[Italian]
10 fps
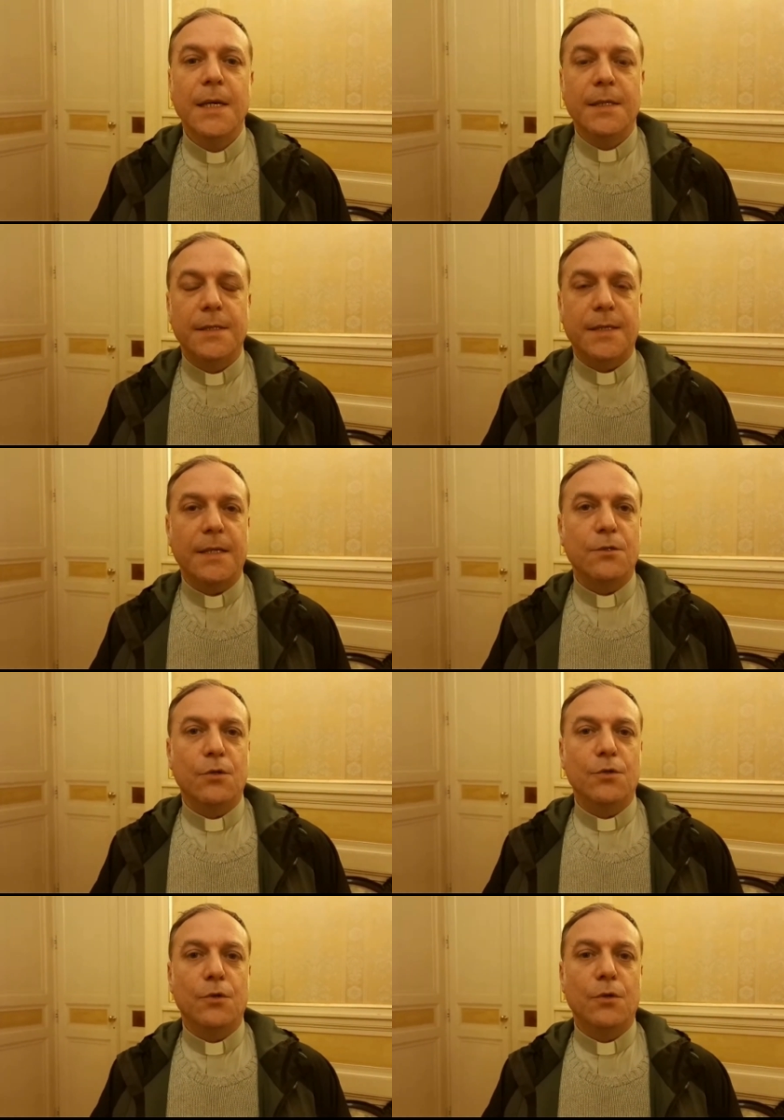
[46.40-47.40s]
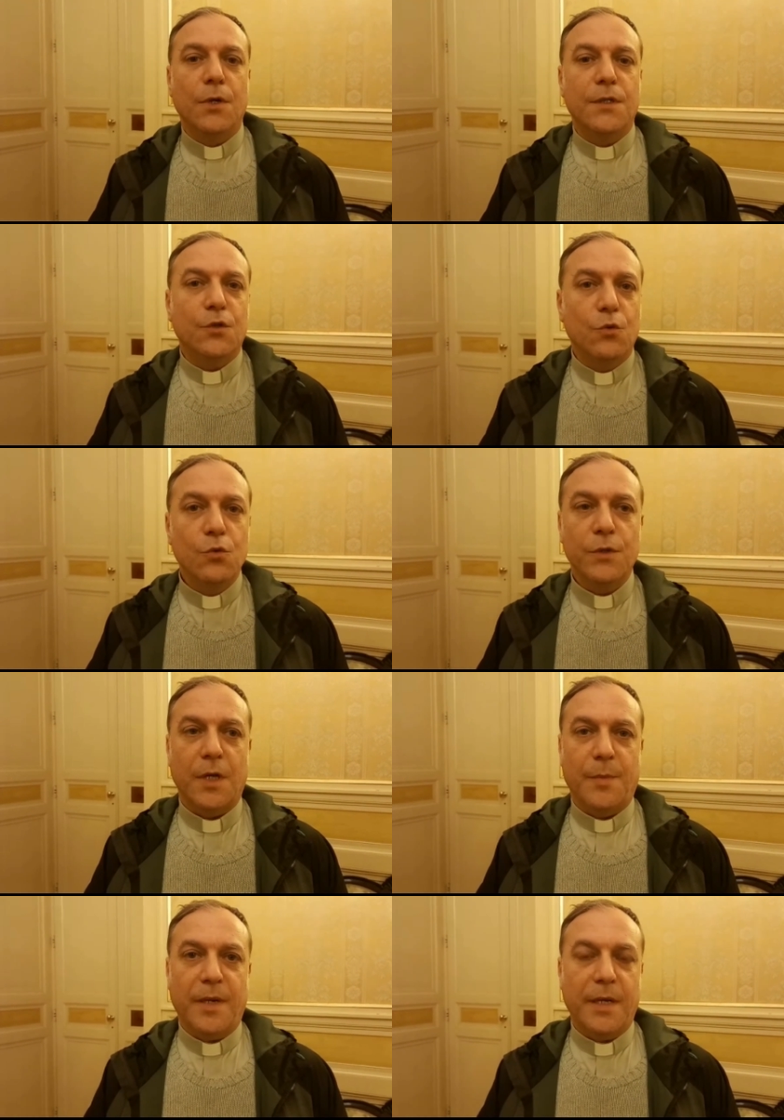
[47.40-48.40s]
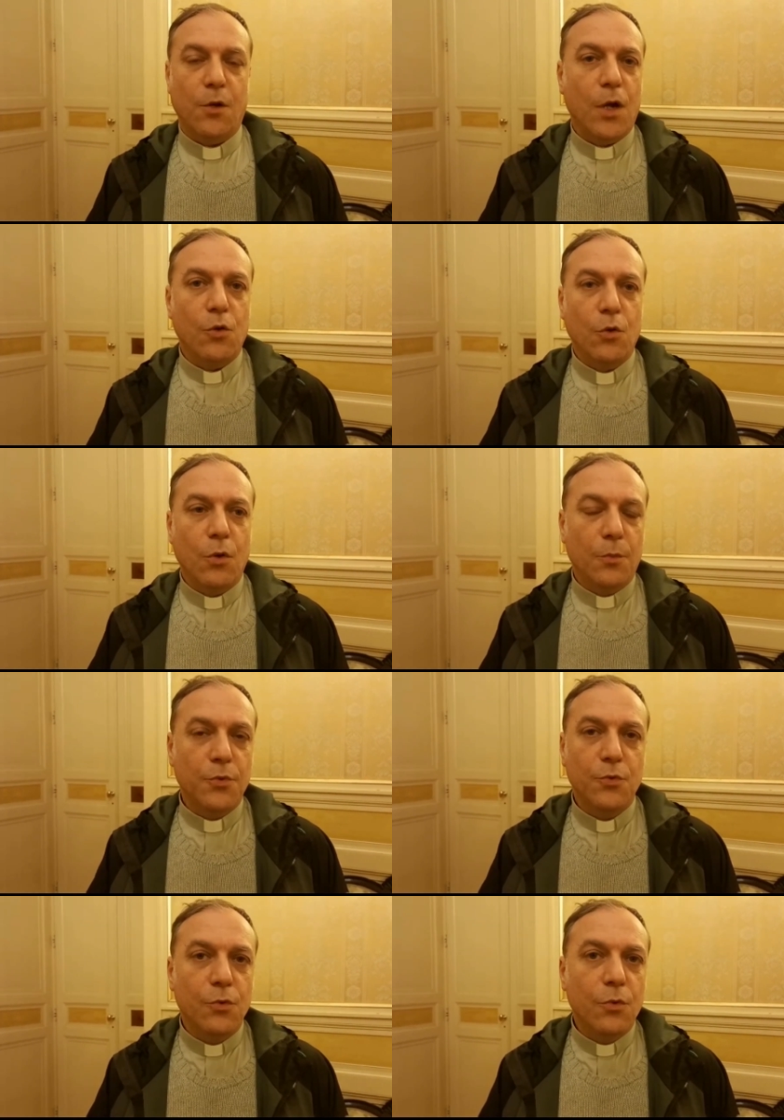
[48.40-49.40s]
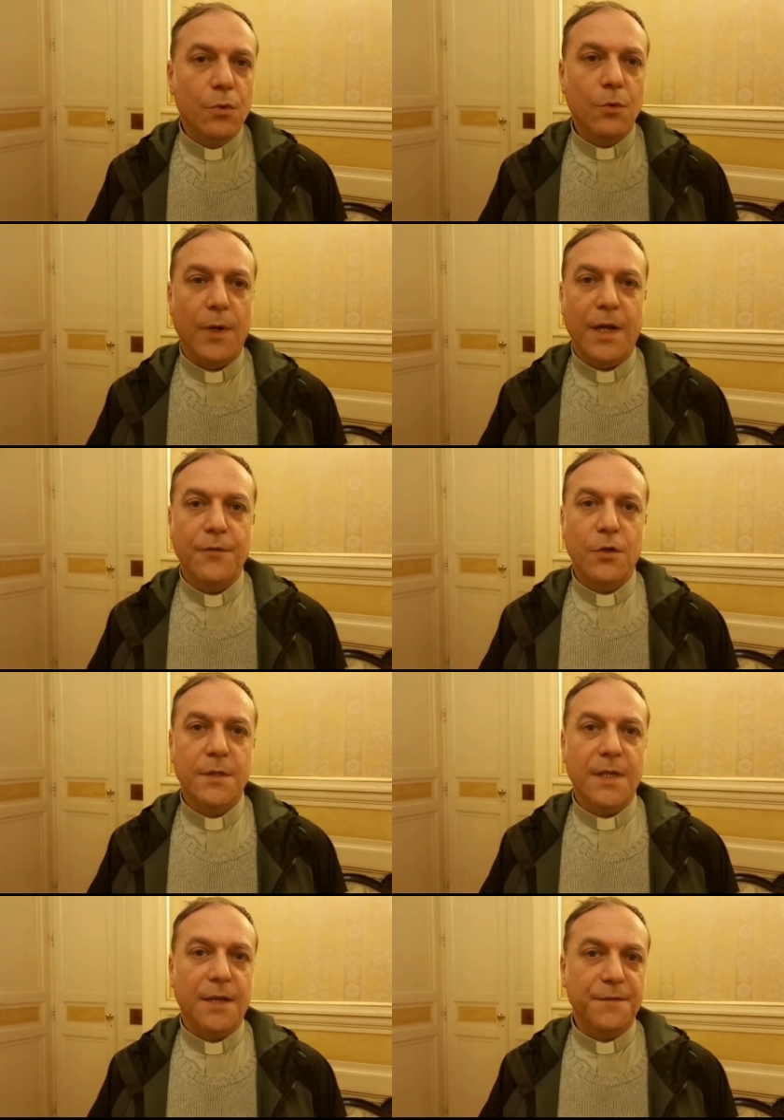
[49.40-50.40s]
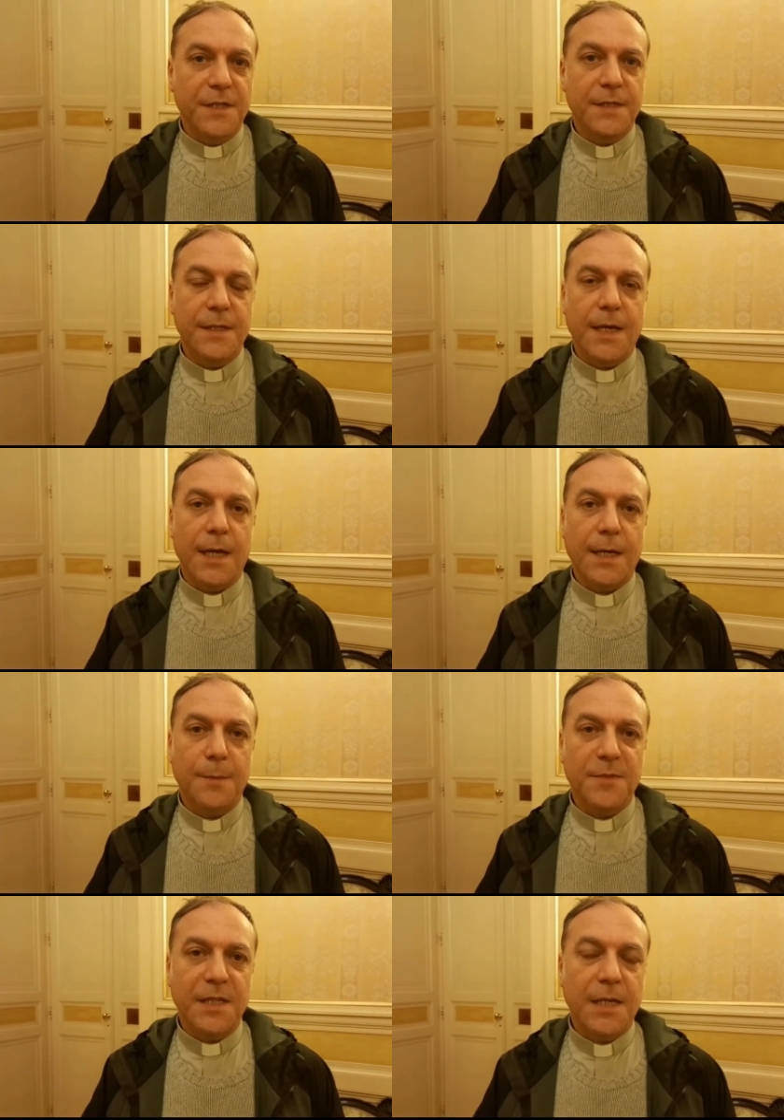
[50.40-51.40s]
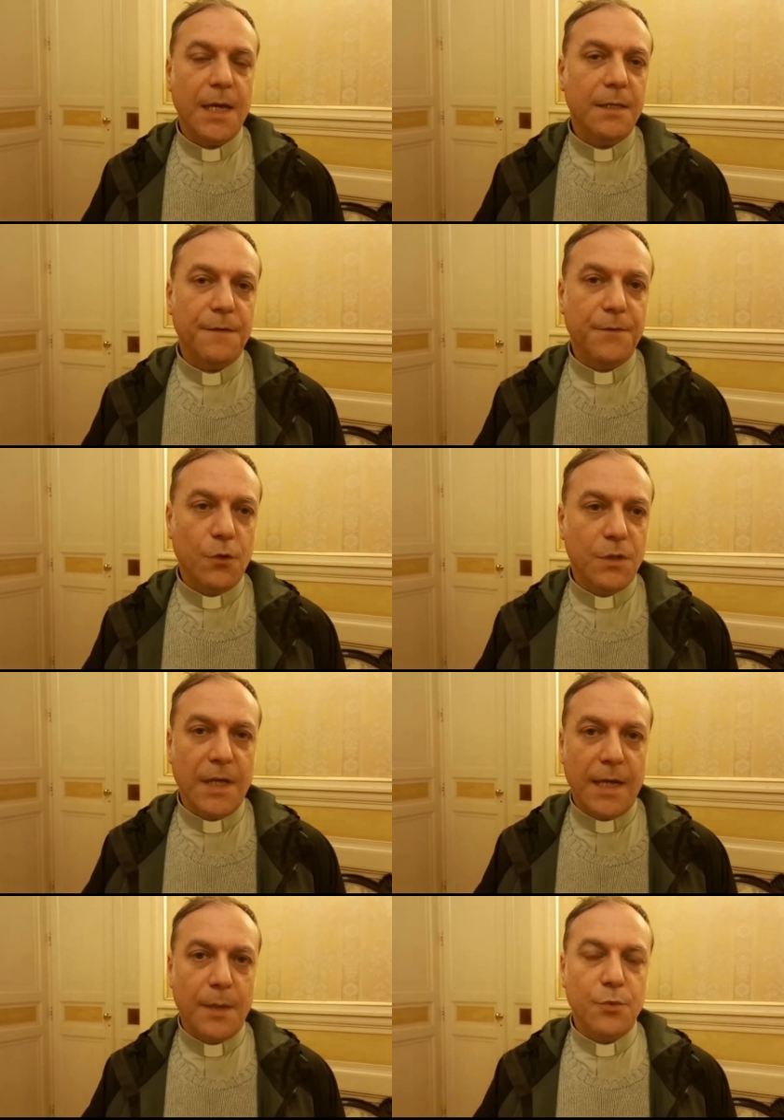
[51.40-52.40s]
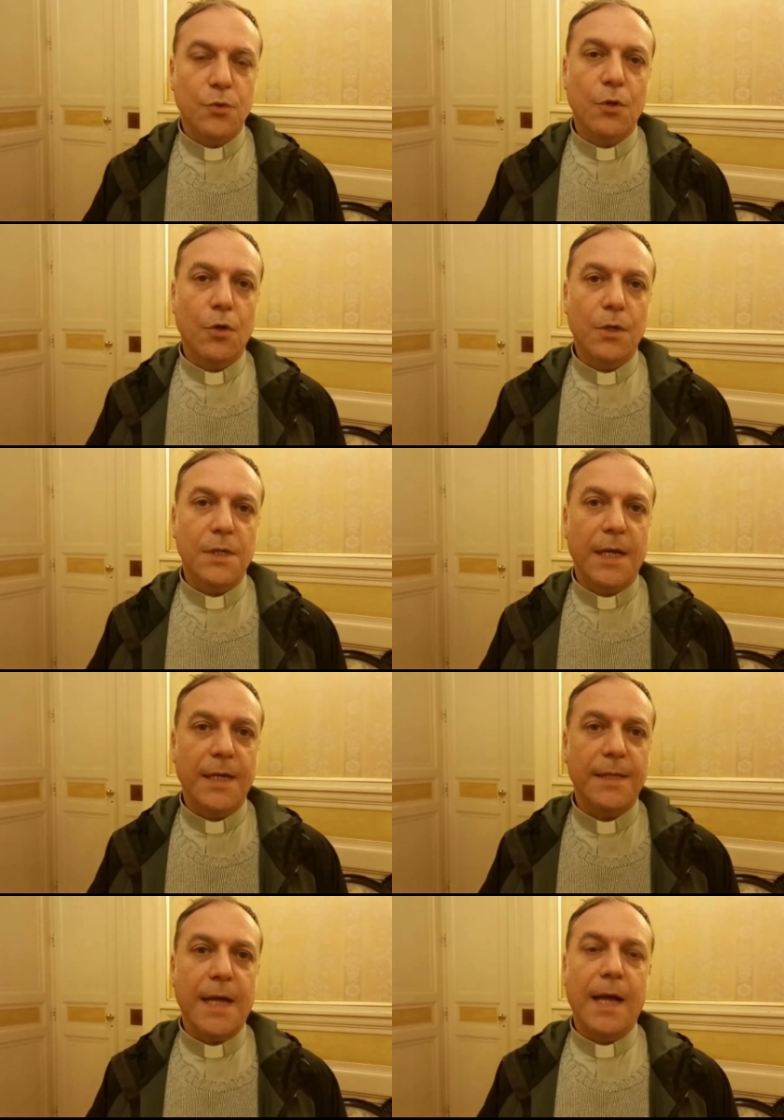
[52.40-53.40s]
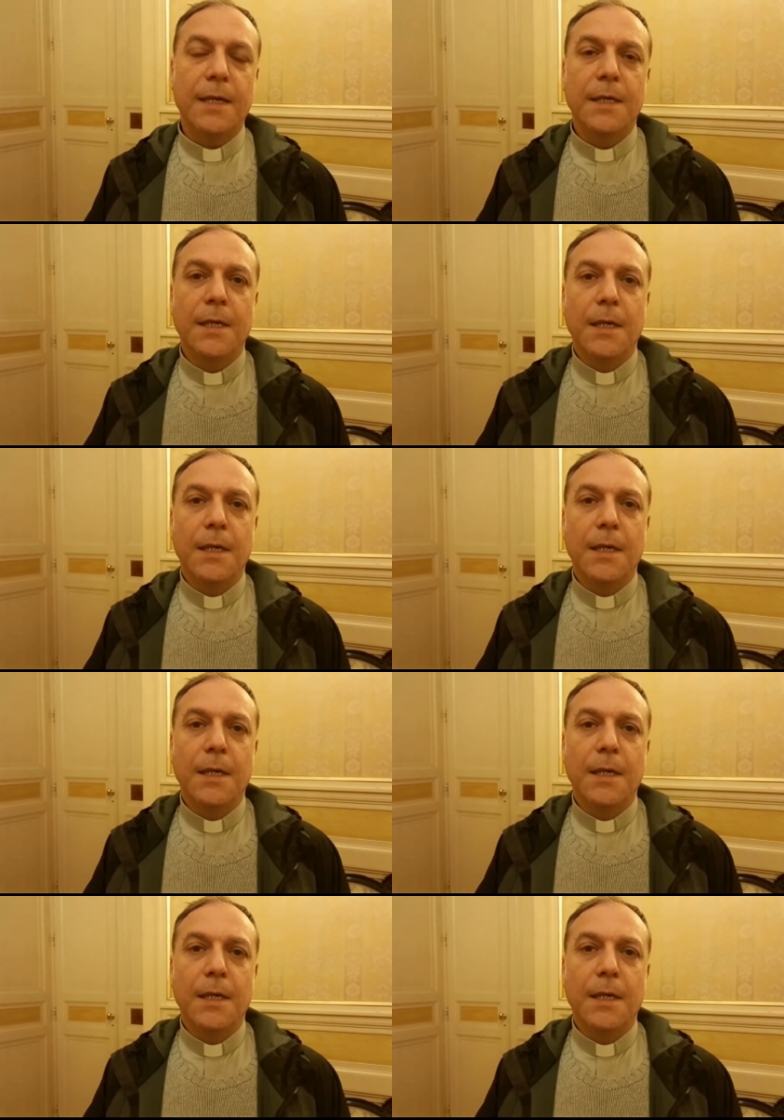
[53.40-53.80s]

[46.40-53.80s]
si sentono escluse perché non hanno più quella forza fisica, anche psichica, ad affrontare appunto l'ordinarietà,